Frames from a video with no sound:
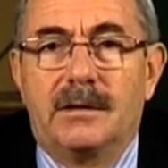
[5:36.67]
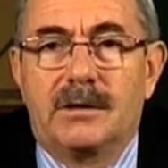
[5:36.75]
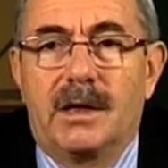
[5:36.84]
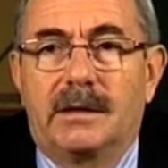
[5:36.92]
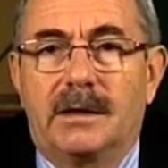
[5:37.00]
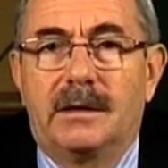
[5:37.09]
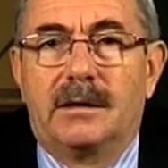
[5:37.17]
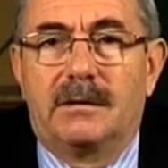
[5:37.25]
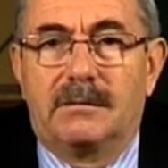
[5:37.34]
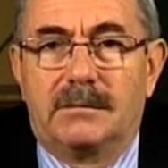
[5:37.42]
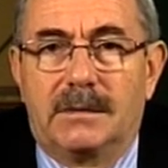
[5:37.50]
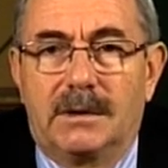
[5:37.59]
Sanki
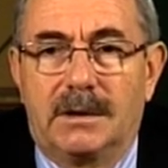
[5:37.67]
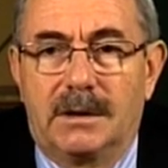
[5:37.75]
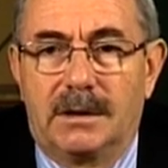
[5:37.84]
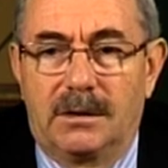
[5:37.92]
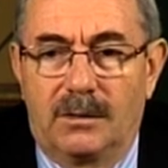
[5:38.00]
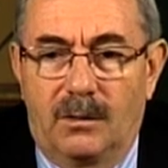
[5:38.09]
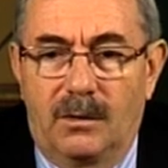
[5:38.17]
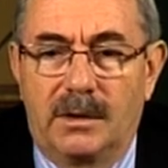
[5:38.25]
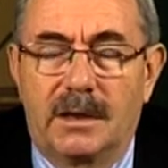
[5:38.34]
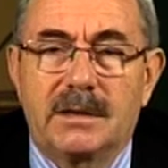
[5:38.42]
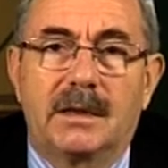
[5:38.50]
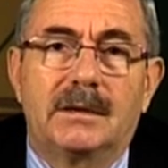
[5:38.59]
e, o
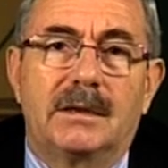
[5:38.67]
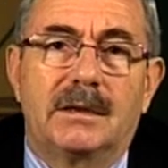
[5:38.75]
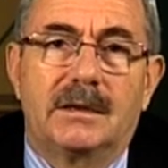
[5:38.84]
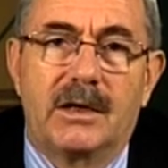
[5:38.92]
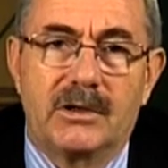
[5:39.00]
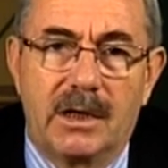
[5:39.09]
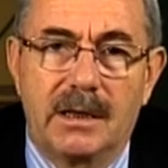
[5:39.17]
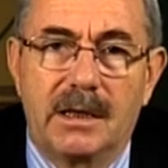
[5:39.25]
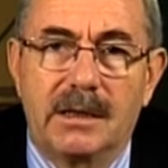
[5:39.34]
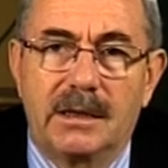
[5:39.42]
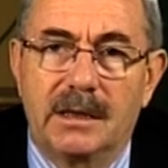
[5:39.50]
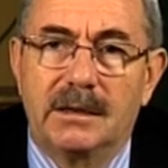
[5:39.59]
nasihat dedikleri
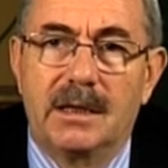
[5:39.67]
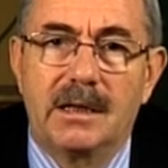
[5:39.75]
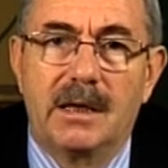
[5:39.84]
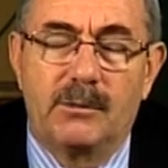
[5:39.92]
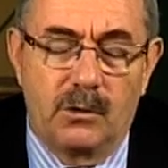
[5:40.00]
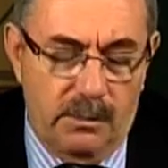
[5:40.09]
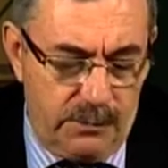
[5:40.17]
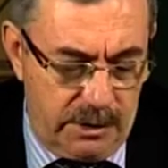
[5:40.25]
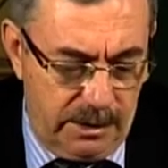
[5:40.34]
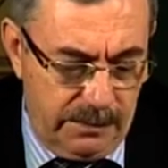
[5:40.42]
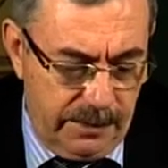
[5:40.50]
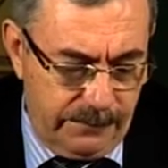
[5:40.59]
şeyleri kendileri
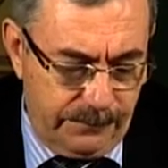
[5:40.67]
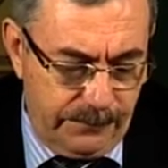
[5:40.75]
yapıyormuş gibi.